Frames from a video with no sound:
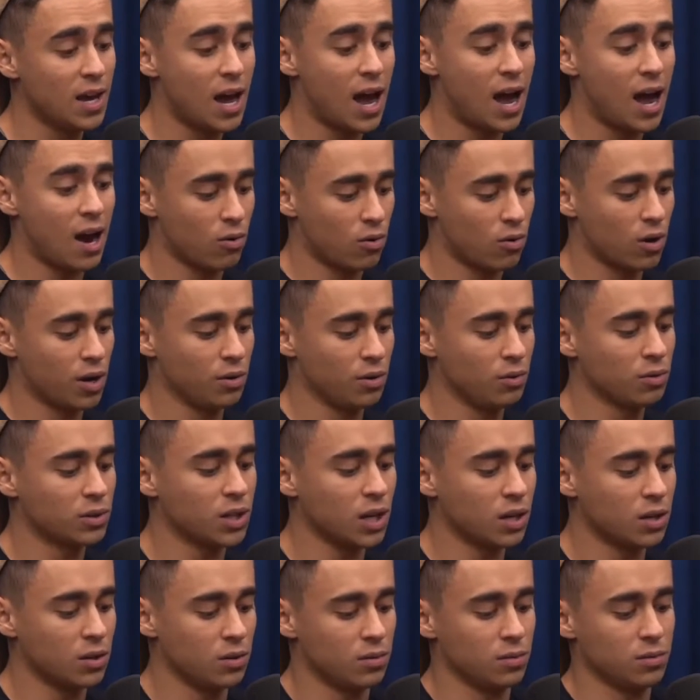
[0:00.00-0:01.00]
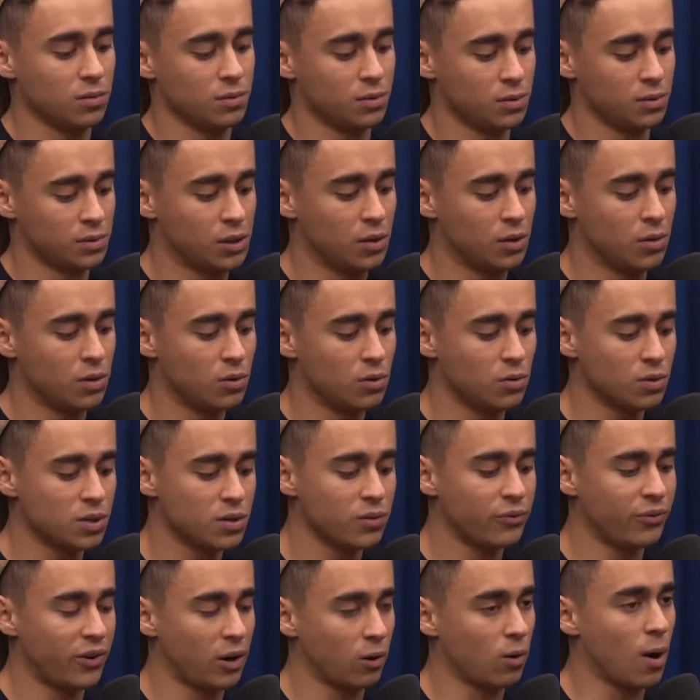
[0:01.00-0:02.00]
Agora, o que, que, eu, que eu,
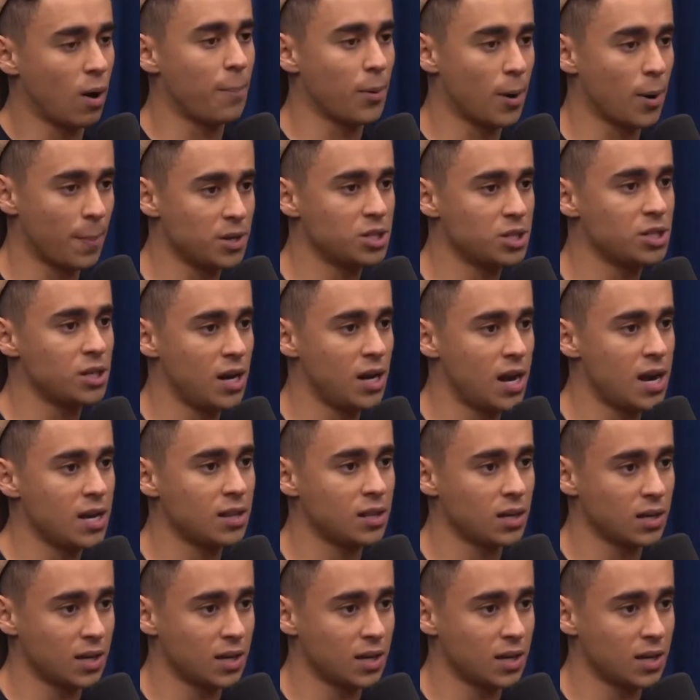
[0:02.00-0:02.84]
inclusive, falo com a própria direita,